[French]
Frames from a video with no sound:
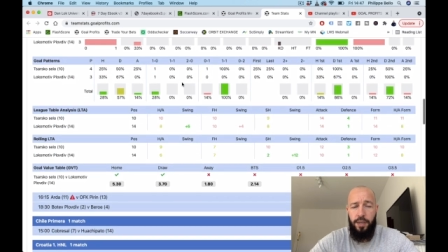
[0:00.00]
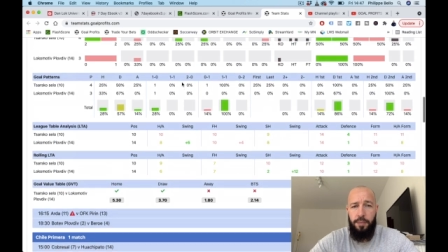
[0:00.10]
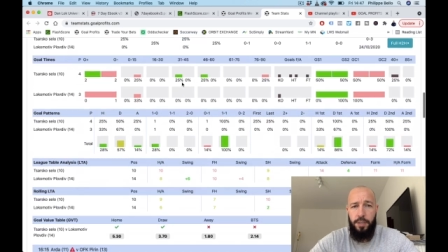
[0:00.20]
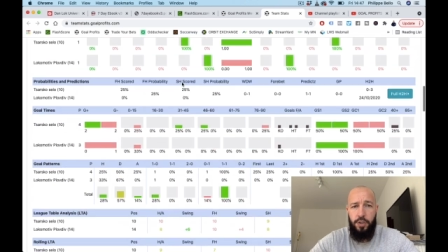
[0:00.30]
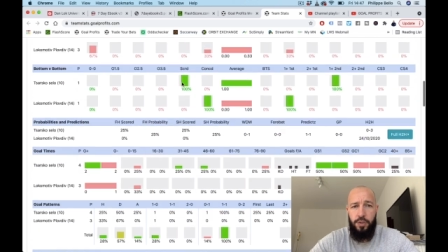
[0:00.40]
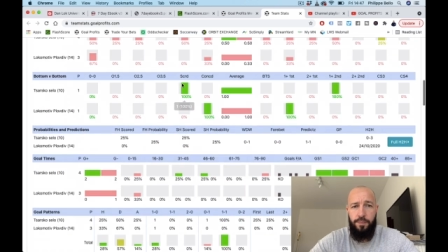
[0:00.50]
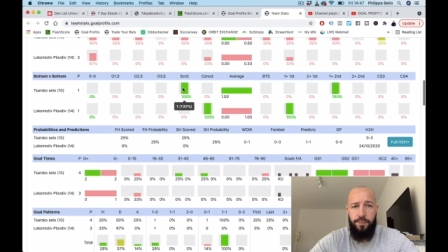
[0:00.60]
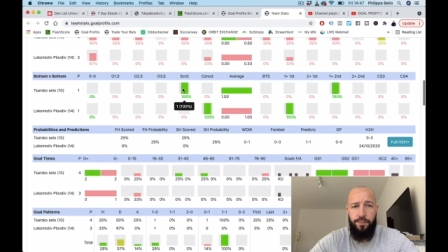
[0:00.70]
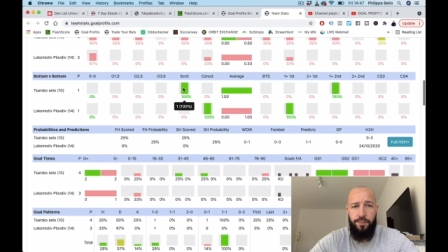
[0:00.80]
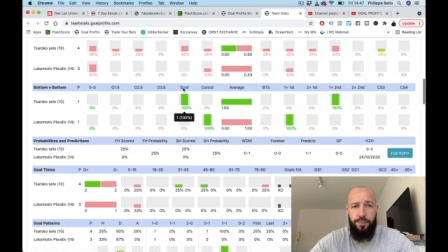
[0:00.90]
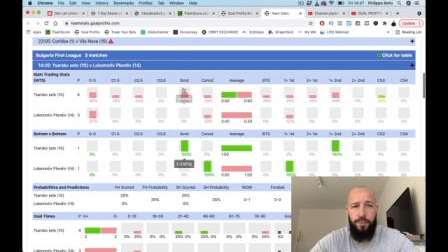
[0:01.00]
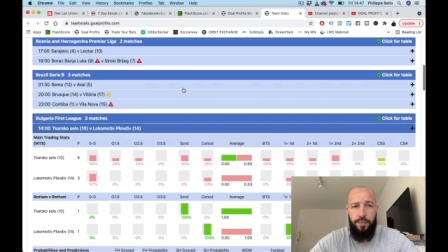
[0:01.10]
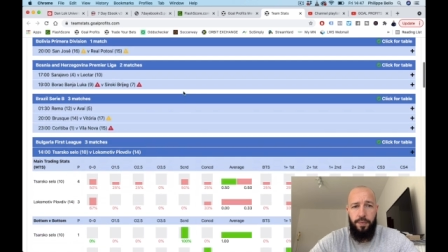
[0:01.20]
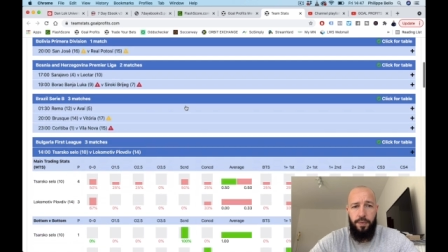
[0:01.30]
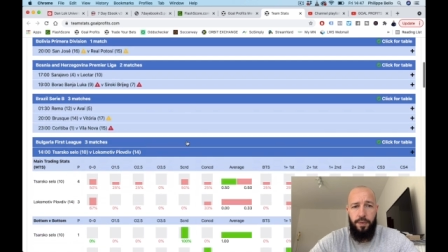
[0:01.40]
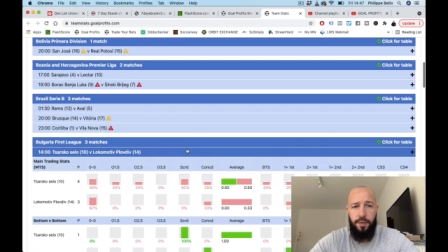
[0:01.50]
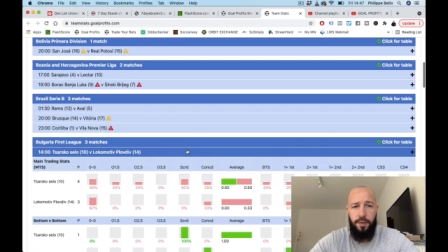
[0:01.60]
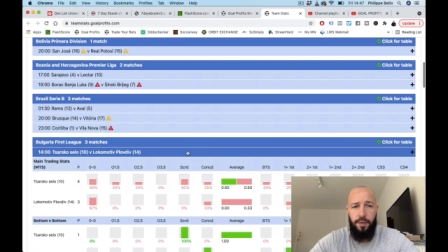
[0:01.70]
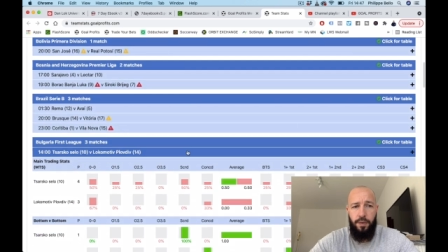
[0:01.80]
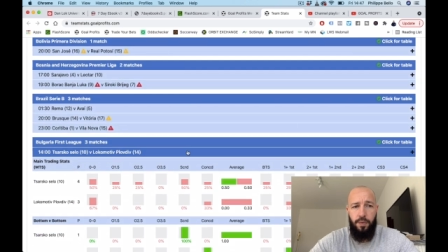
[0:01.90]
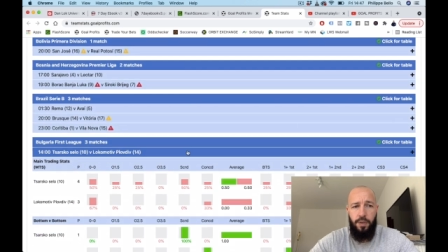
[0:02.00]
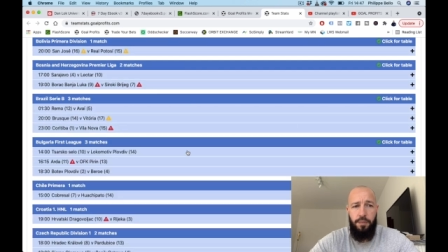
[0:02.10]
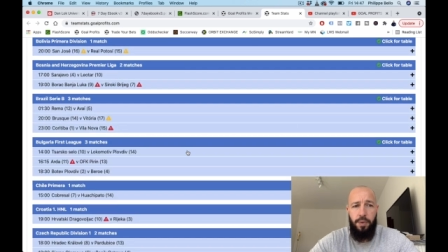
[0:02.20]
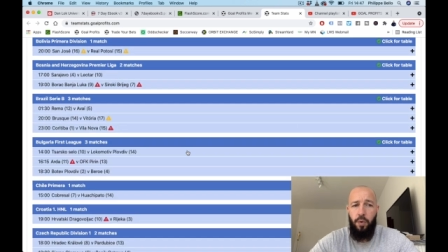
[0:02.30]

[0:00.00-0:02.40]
un match. Ok, mais